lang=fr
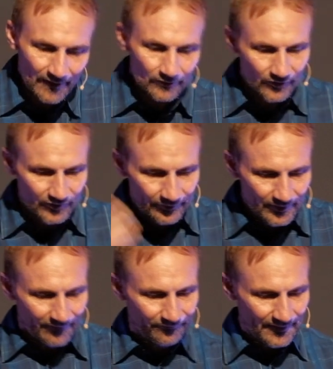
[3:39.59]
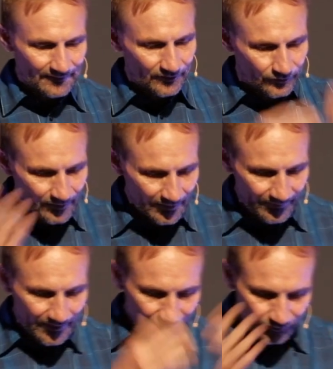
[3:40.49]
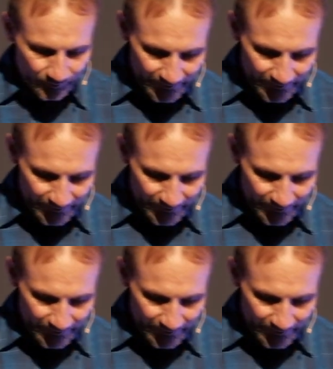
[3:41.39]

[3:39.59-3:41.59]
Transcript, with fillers: Donc Jésus l'a fait dans tous les villages, toutes